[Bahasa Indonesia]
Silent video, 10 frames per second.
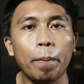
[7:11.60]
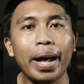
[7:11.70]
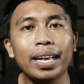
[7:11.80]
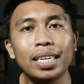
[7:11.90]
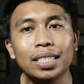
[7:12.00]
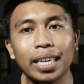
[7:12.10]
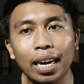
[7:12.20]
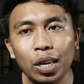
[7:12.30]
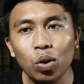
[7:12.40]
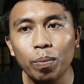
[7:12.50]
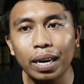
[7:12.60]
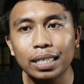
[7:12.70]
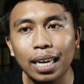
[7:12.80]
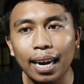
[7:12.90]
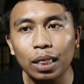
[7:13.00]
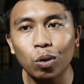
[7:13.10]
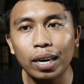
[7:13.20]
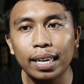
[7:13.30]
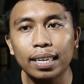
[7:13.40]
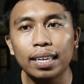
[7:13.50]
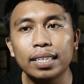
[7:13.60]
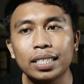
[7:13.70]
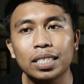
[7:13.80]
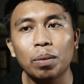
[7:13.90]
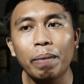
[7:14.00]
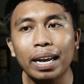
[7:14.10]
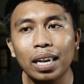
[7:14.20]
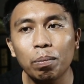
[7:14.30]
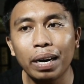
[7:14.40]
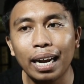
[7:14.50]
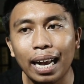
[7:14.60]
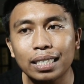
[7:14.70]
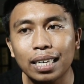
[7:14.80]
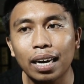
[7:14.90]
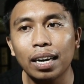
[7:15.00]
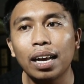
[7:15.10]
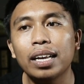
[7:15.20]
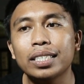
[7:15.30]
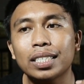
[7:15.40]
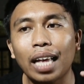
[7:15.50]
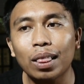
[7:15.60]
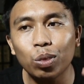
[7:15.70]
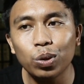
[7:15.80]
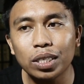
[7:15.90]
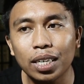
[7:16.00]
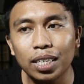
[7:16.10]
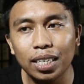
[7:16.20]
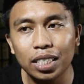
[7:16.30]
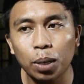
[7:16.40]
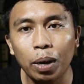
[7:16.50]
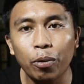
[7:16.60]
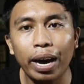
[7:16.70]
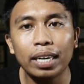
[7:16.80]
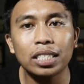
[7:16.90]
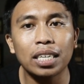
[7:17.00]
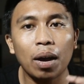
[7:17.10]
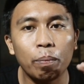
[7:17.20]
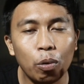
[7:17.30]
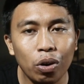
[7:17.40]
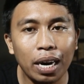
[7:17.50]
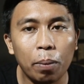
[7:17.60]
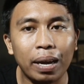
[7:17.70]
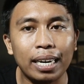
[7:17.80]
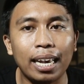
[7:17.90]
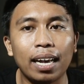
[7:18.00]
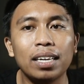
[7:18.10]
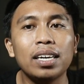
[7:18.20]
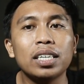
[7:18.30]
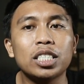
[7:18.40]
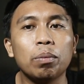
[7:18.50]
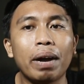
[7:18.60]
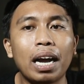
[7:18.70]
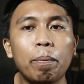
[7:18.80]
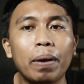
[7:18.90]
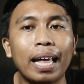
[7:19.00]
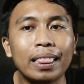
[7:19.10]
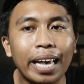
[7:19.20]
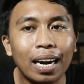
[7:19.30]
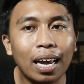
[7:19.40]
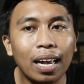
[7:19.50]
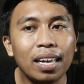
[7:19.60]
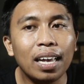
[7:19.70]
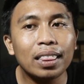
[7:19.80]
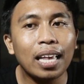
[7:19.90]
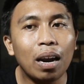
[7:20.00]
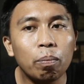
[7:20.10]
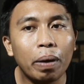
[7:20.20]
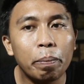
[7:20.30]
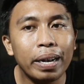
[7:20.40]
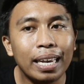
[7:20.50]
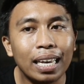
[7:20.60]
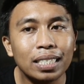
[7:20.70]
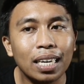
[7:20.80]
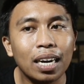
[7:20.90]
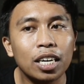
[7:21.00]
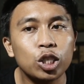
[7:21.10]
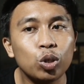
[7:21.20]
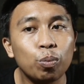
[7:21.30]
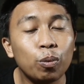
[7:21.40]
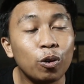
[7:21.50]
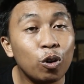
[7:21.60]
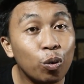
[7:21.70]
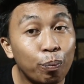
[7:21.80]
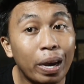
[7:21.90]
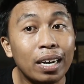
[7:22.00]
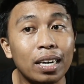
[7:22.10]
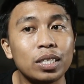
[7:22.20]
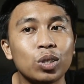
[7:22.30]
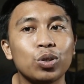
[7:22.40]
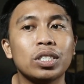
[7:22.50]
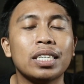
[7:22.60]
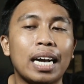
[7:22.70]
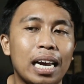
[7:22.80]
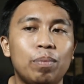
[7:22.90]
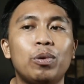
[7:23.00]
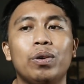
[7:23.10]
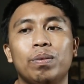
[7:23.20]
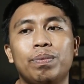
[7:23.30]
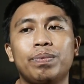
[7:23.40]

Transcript: magisterium gereja Katolik semakin menegaskan status keistimewaan Sang Bunda Maria sebagai perantara tanpa menggeser kecukupan Kristus sekalipun.